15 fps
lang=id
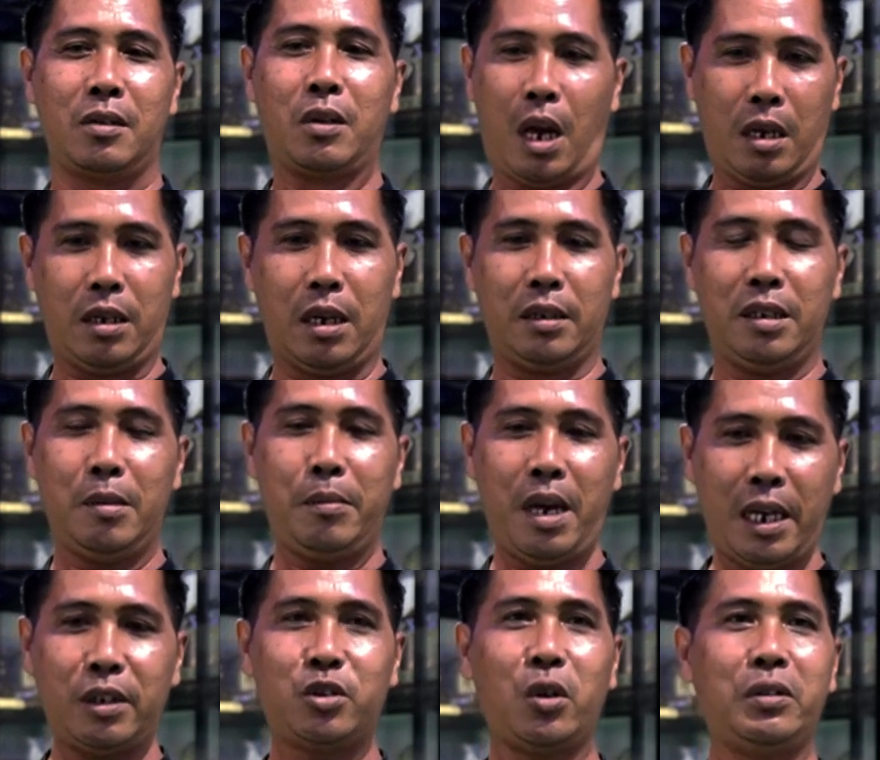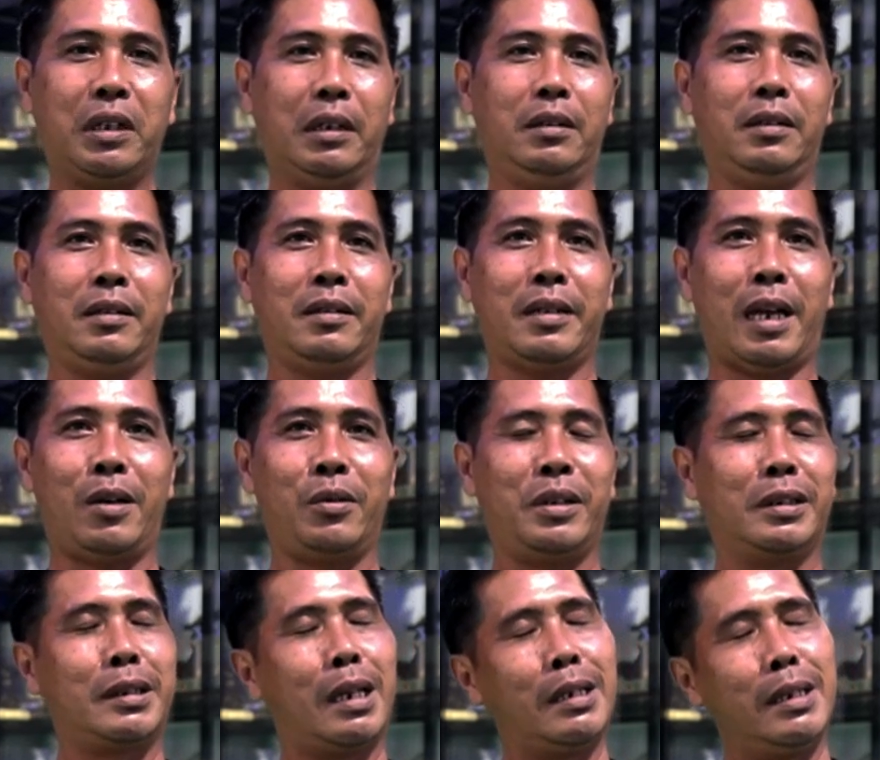gayanya mah eksotik kalau
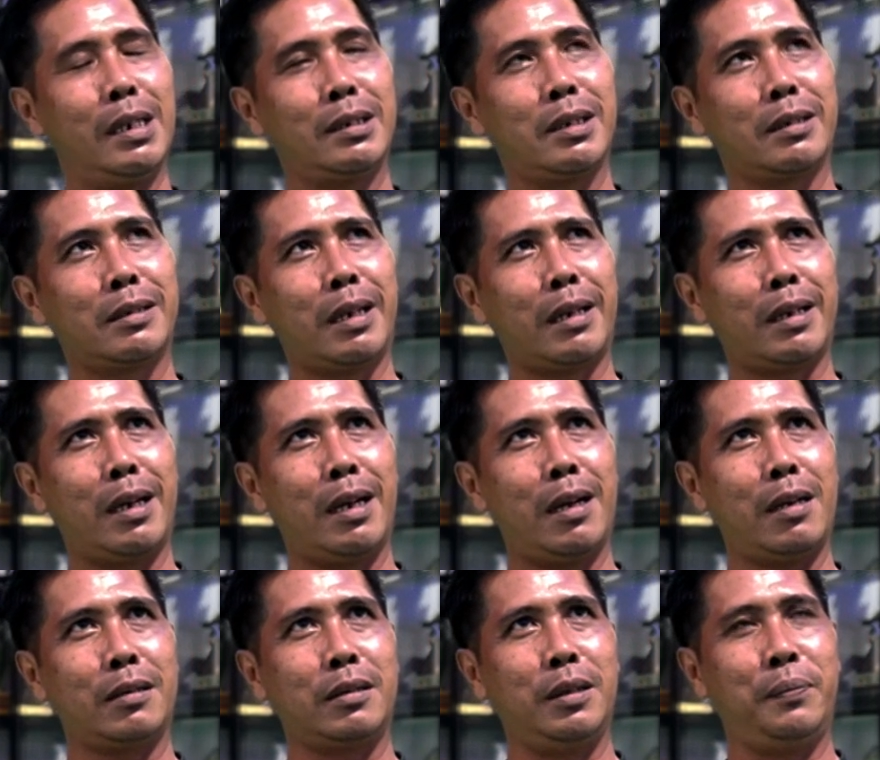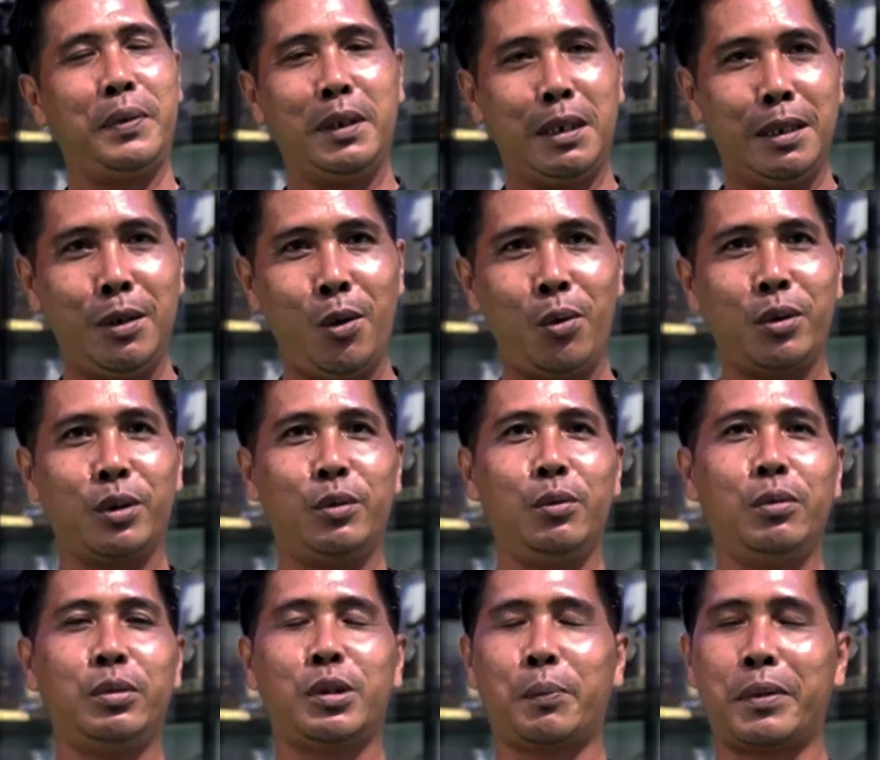kita lihat secara di video
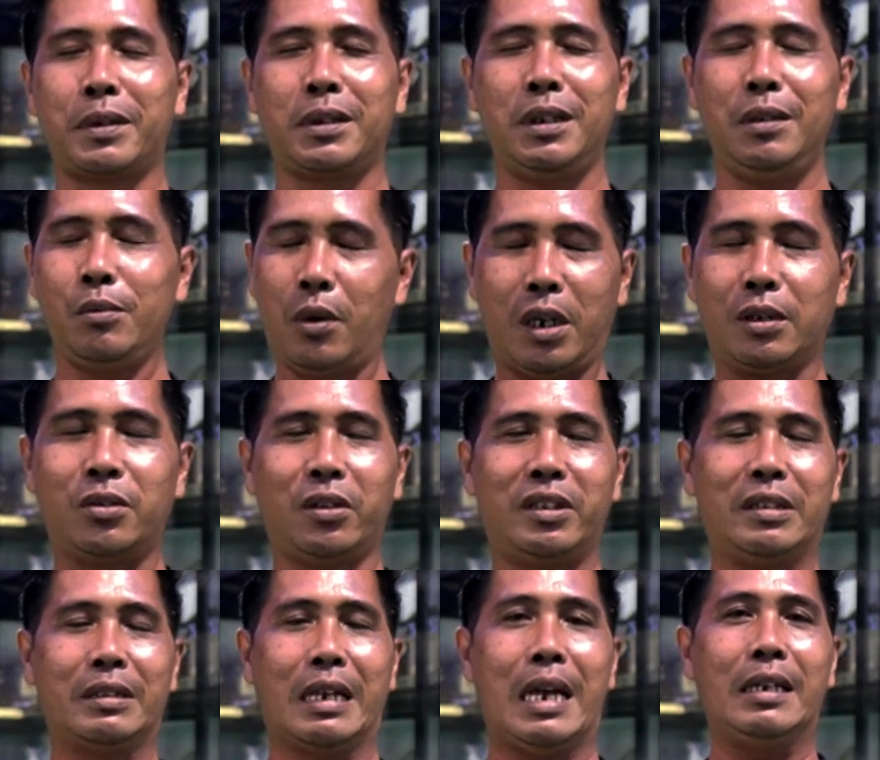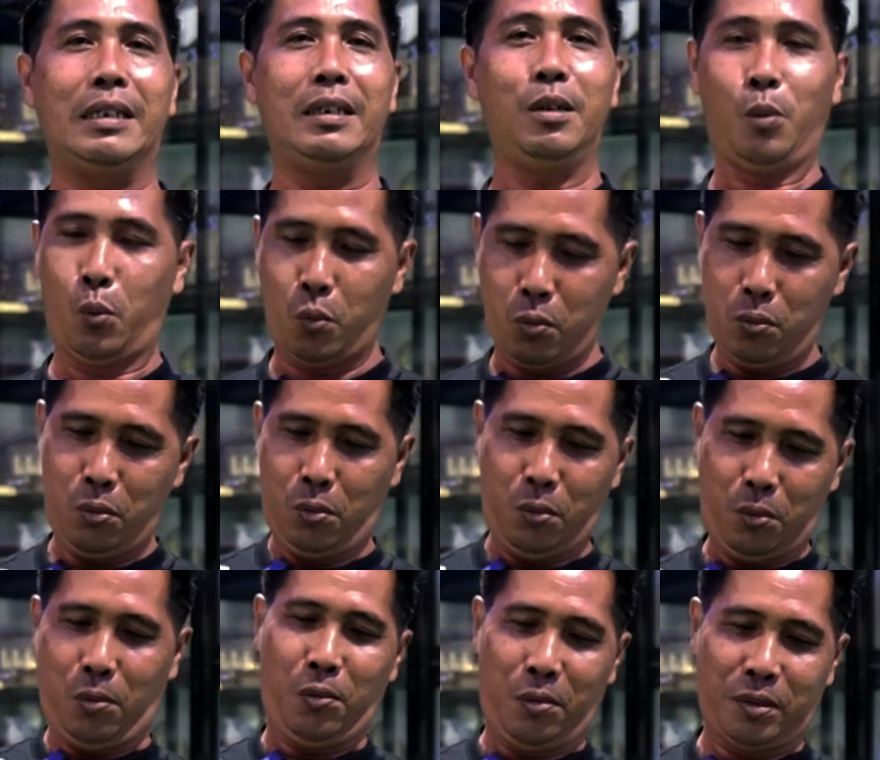gitu seperti wah eksotik sekali
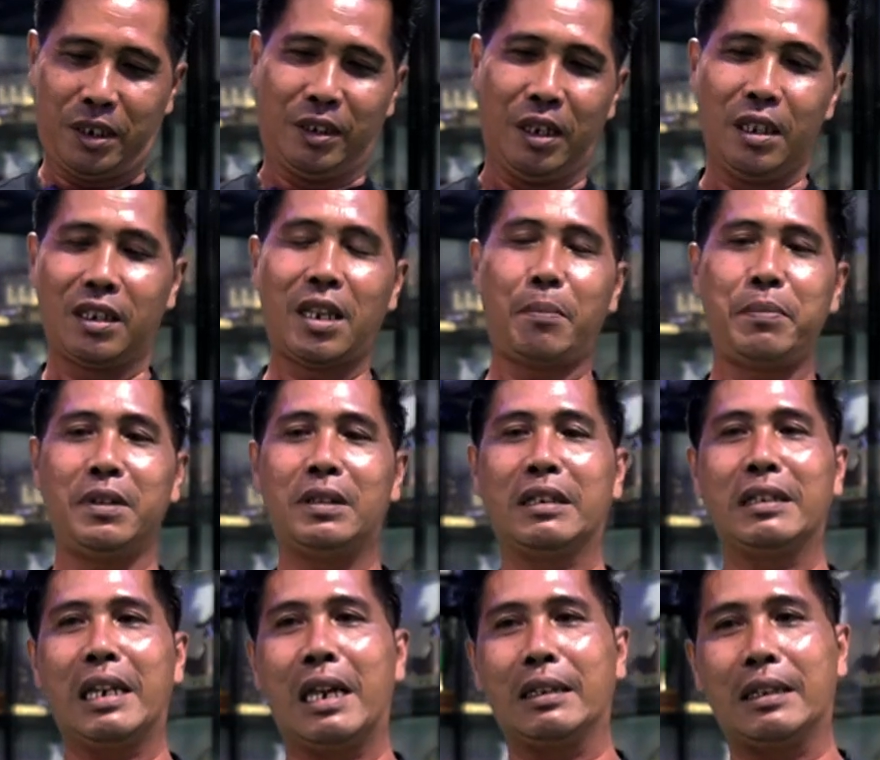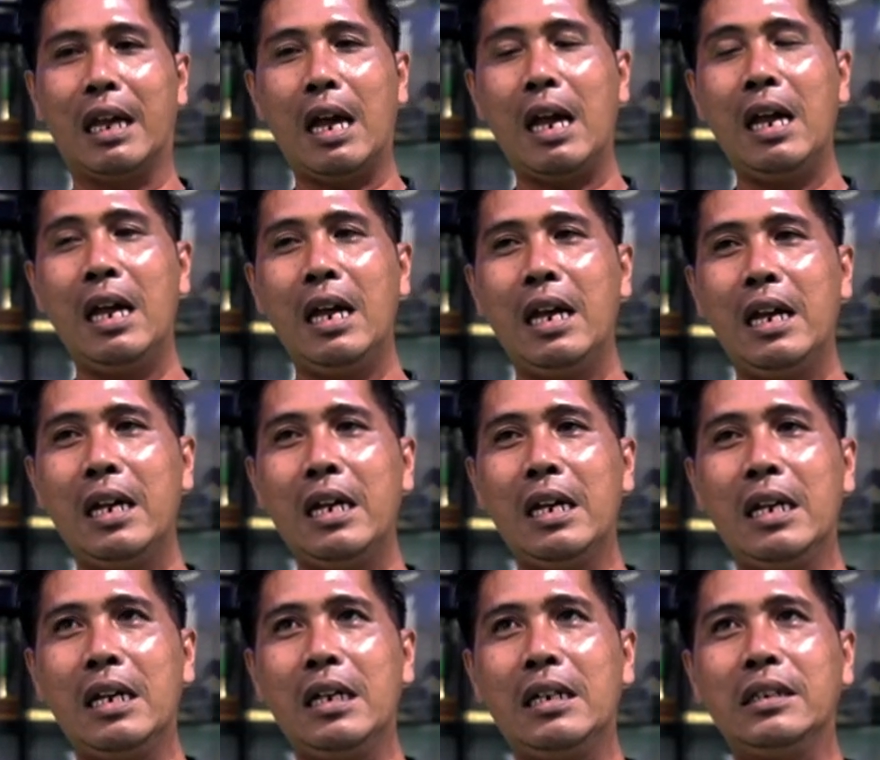uh, gitu. tapi ternyata
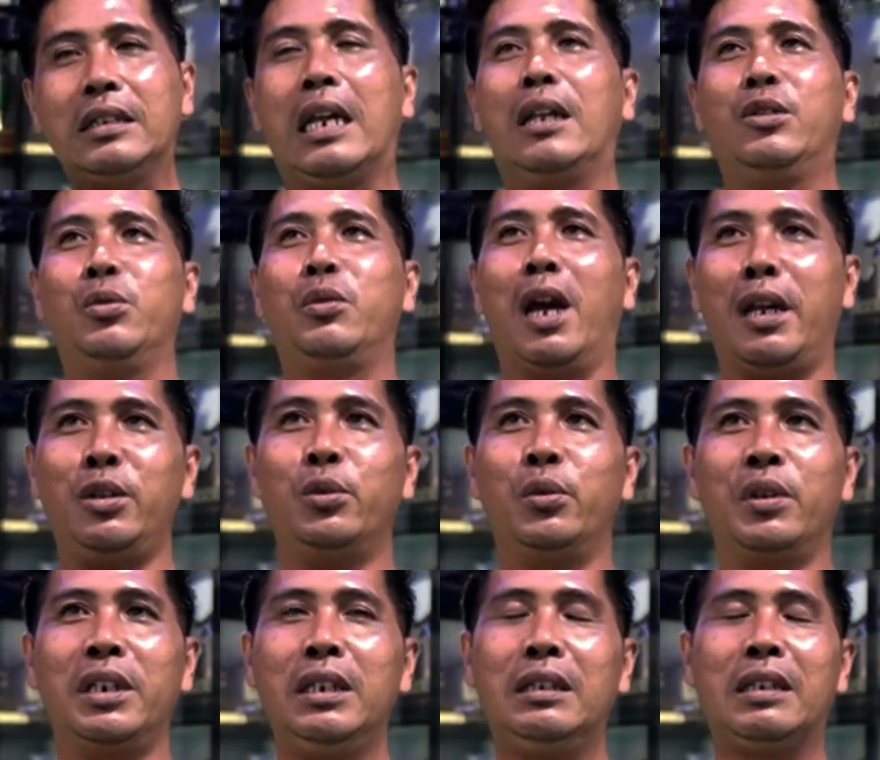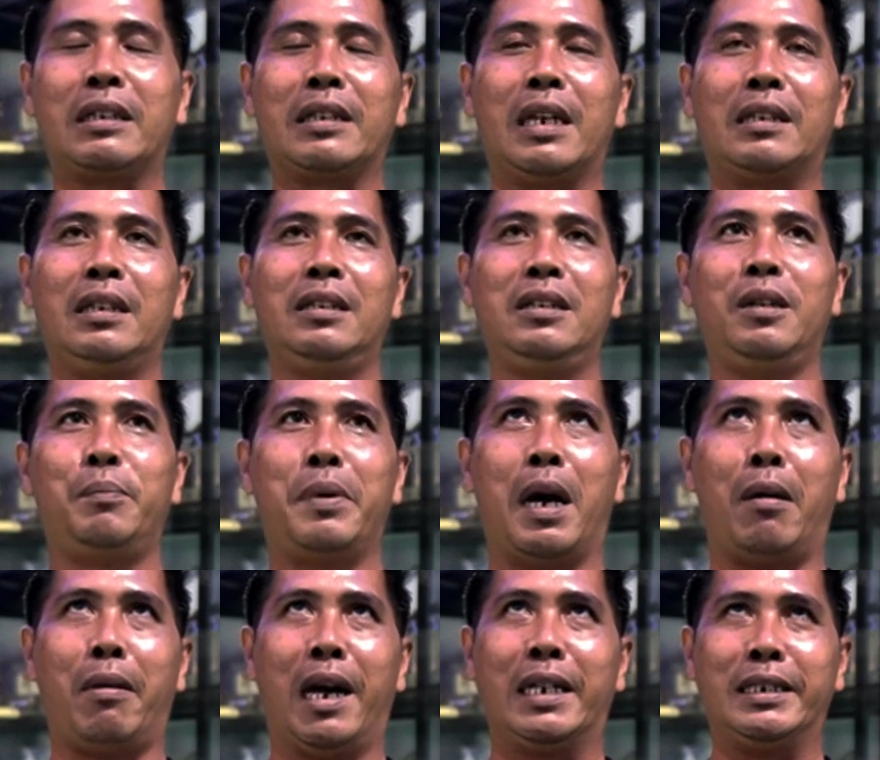saya juga yuri ternyata di
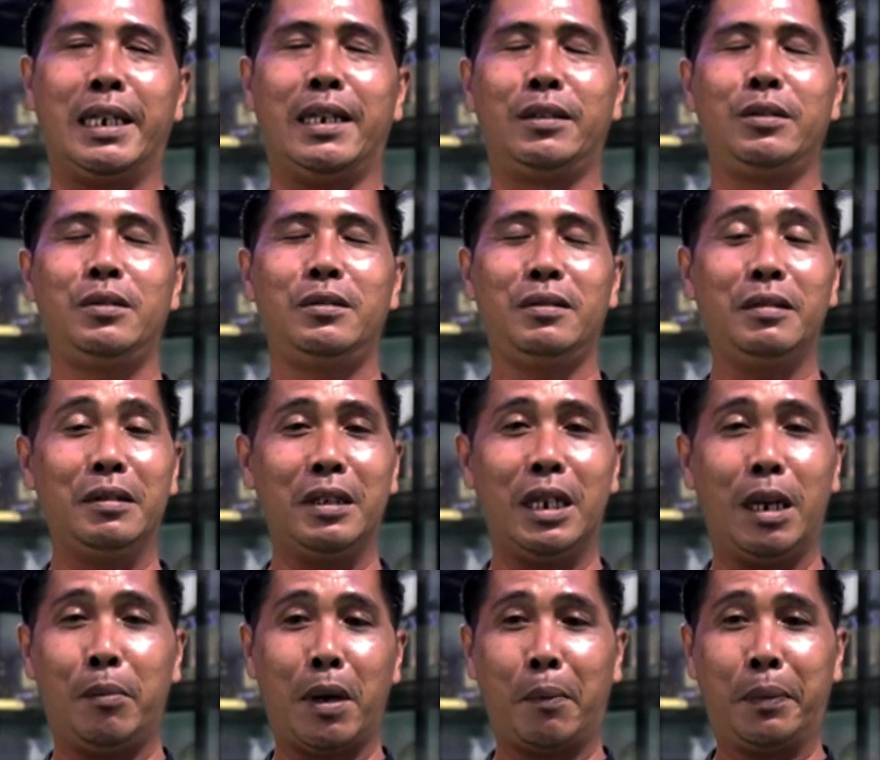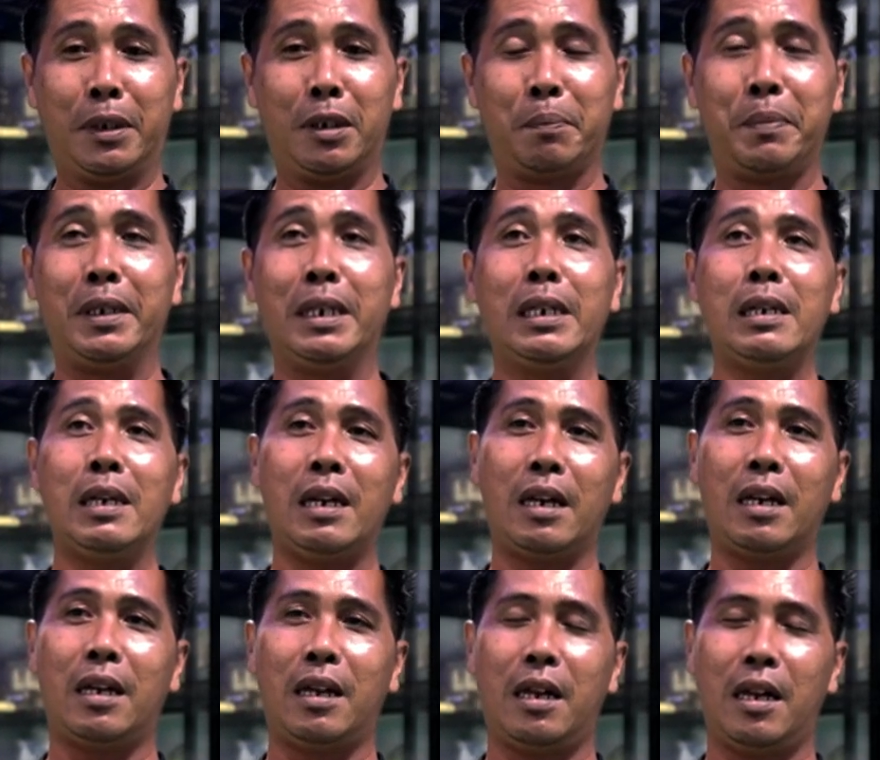bawahnya itu emang bener-bener
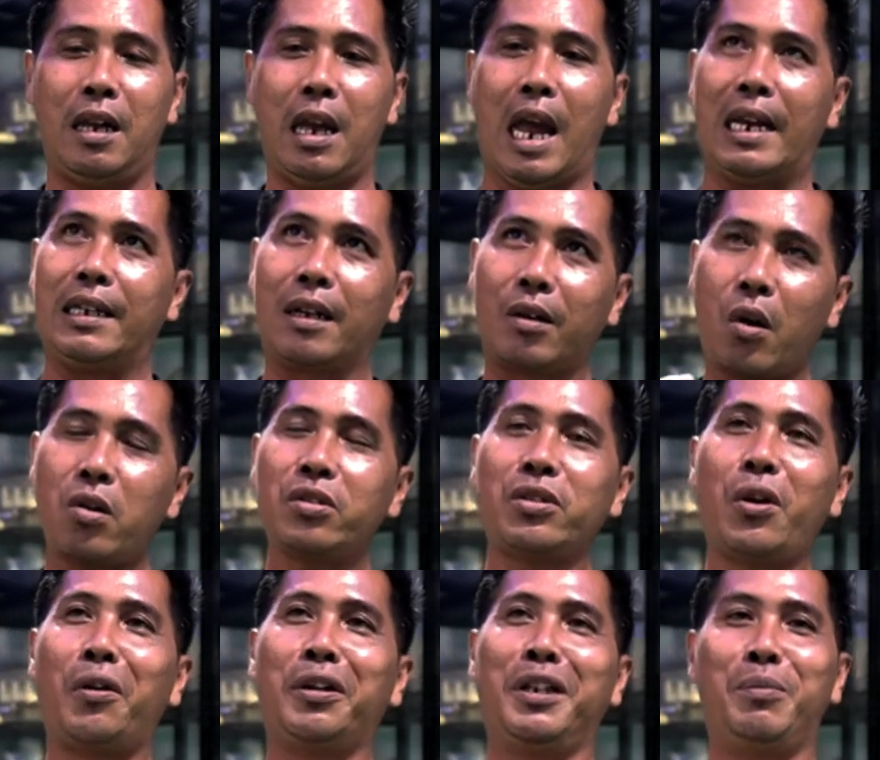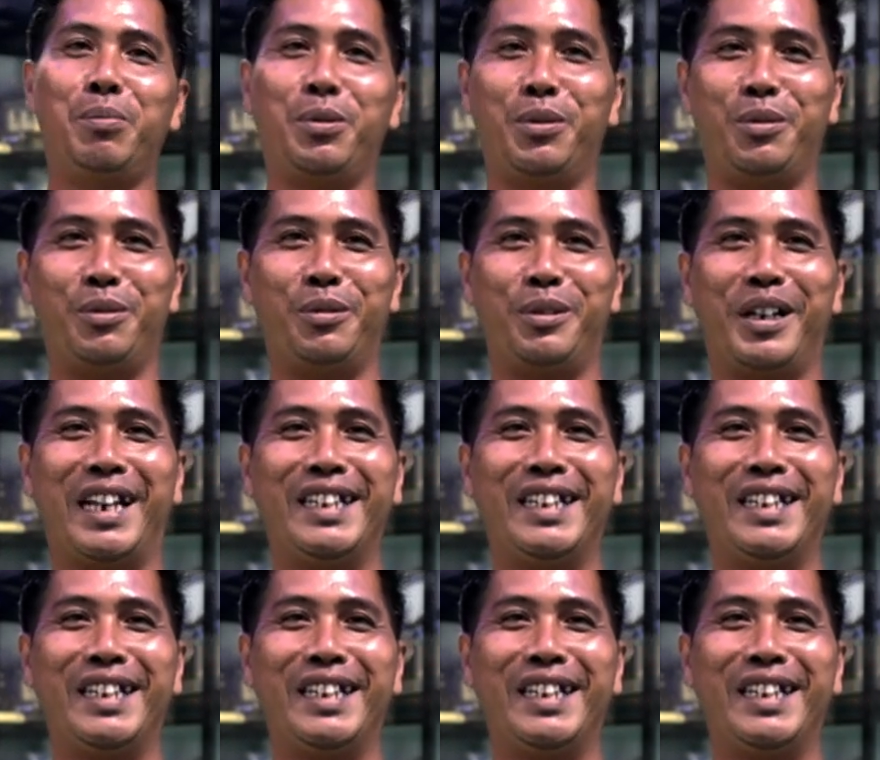ada kosong nih burung